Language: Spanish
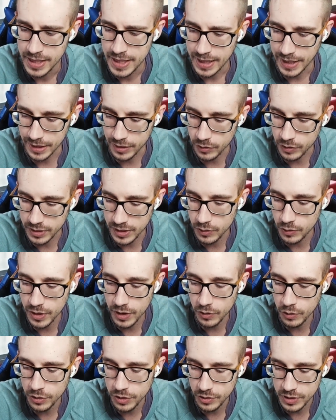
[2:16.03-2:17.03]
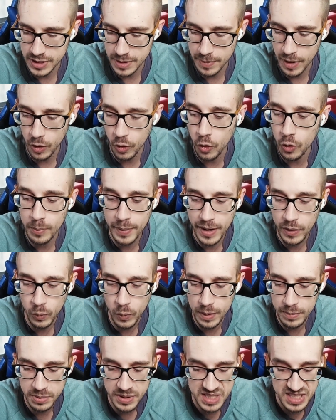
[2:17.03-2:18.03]
que tiene un negocio que se llama Oh My
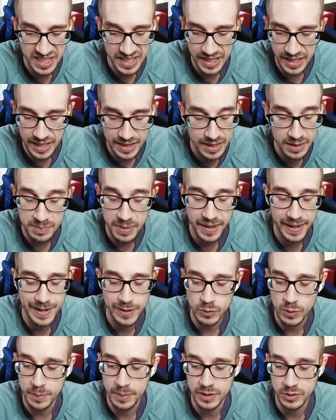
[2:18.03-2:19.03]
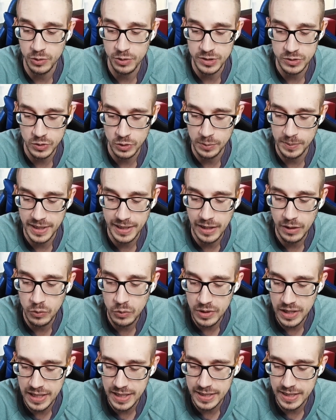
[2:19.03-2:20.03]
Web, que se encarga de hacer páginas web. Entonces, cuando me llega
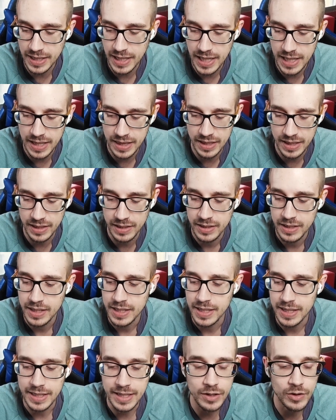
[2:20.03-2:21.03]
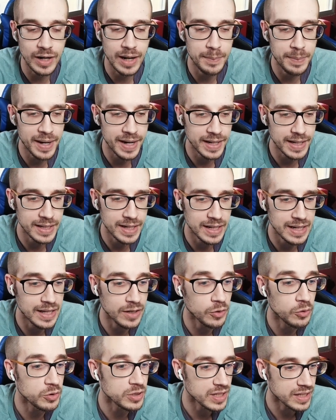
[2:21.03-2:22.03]
algún cliente que dice, quiero la página, le
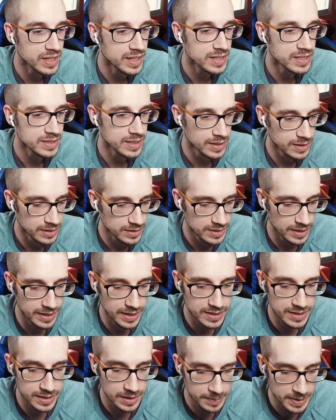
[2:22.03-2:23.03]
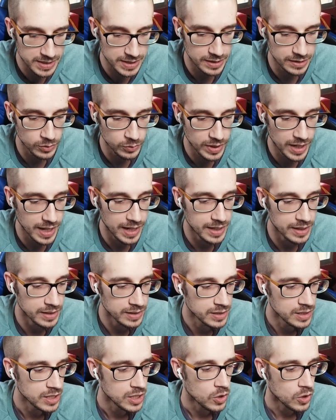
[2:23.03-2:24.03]
digo, oye, ¿quieres que, si quieres que te presente
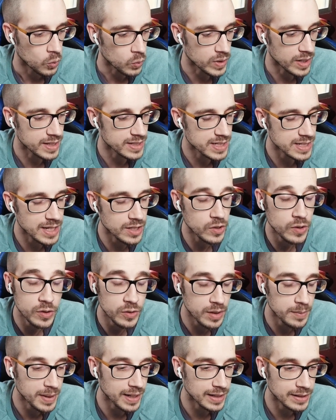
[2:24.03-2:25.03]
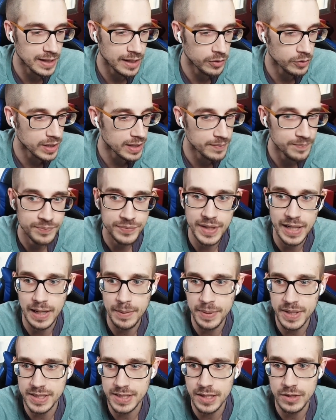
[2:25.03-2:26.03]
una, diseñadora y una maquetadora, te
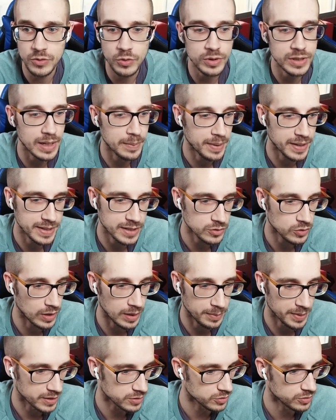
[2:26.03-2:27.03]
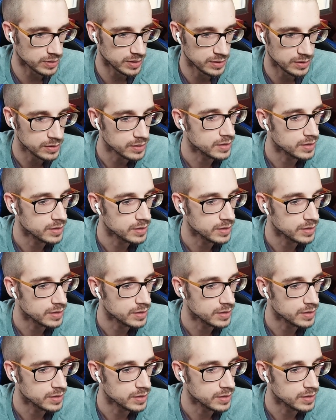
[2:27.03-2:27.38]
la presento y te apañas con la persona.